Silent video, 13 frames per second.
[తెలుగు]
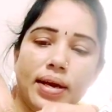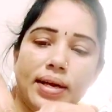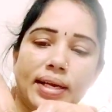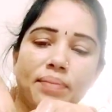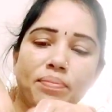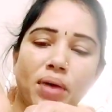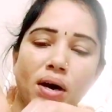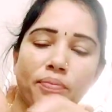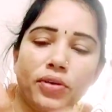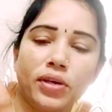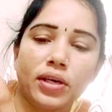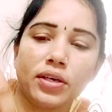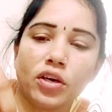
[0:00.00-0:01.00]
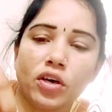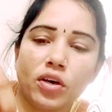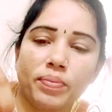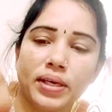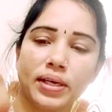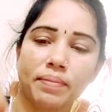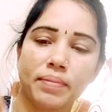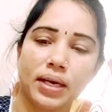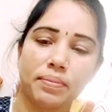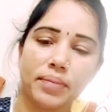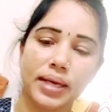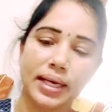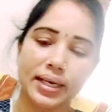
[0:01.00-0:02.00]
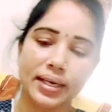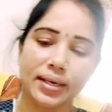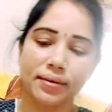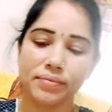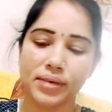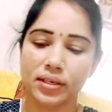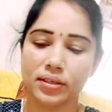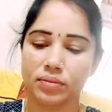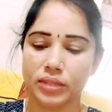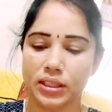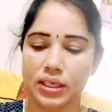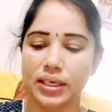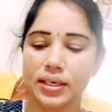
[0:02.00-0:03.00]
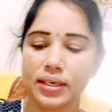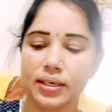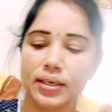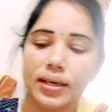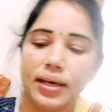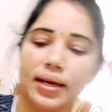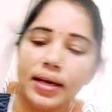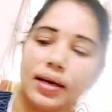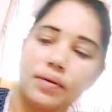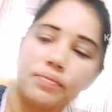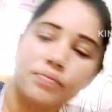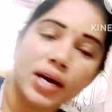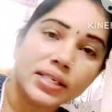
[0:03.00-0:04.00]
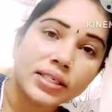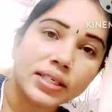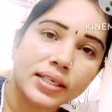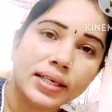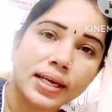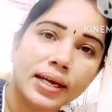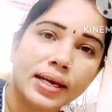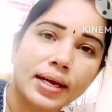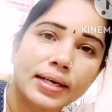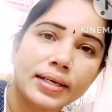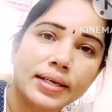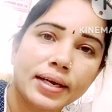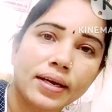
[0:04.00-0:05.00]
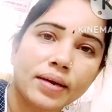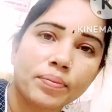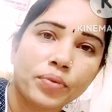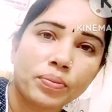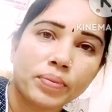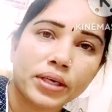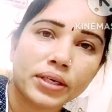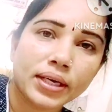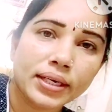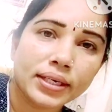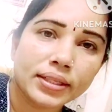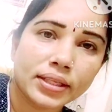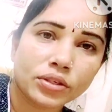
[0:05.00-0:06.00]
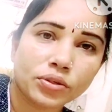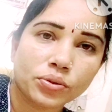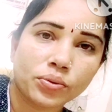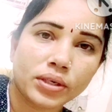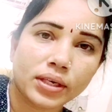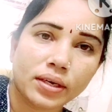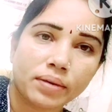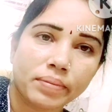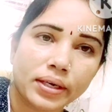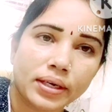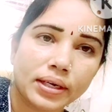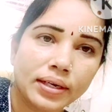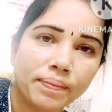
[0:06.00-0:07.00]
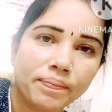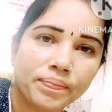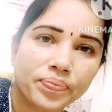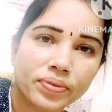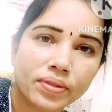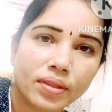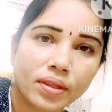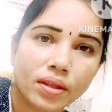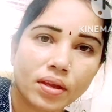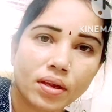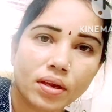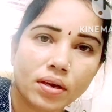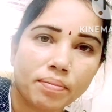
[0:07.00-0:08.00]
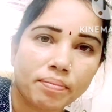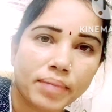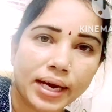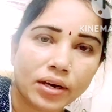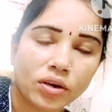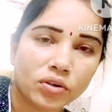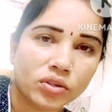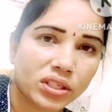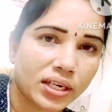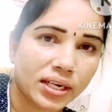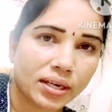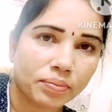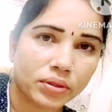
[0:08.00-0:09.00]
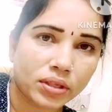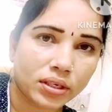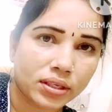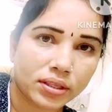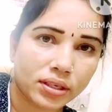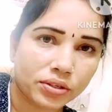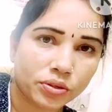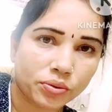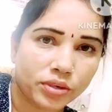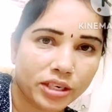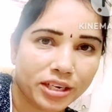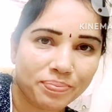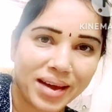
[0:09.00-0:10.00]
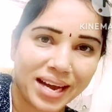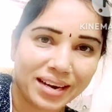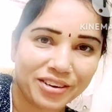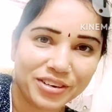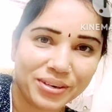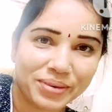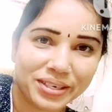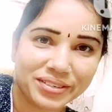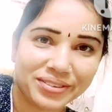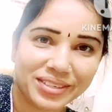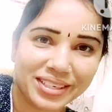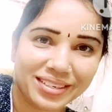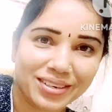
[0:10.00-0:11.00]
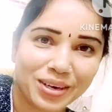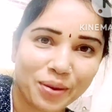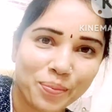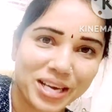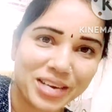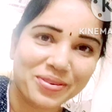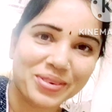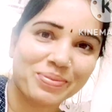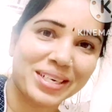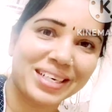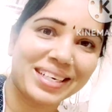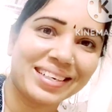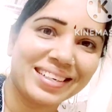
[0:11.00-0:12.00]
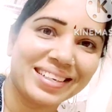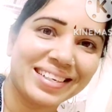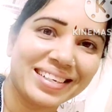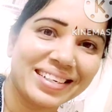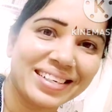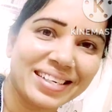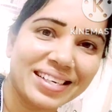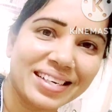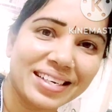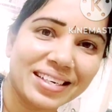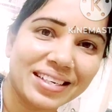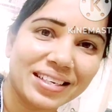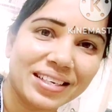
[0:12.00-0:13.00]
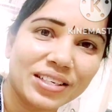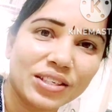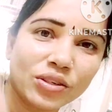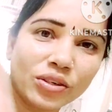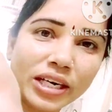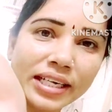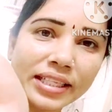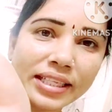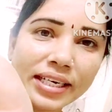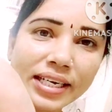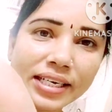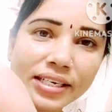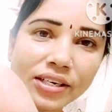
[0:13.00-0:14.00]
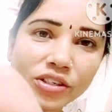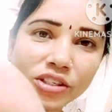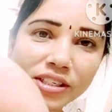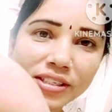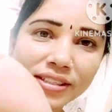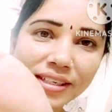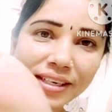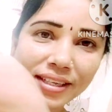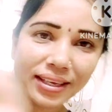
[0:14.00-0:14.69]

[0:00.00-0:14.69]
అంటే మామూలుగా నార్మల్గా మనం ఎక్కడైనా ఫంక్షన్ అంటే ఫంక్షన్కి వెళ్ళాలి అన్నప్పుడు మటుకే నేను తెచ్చుకుంటాను అనమాట బ్యాంక్లోంచి లేకపోతే నేను తెచ్చుకొని బ్యాంక్లోనే పెట్టుకుంటాను నాకు భయం అనమాట సో ఇంత నీట్గా వచ్చేసింది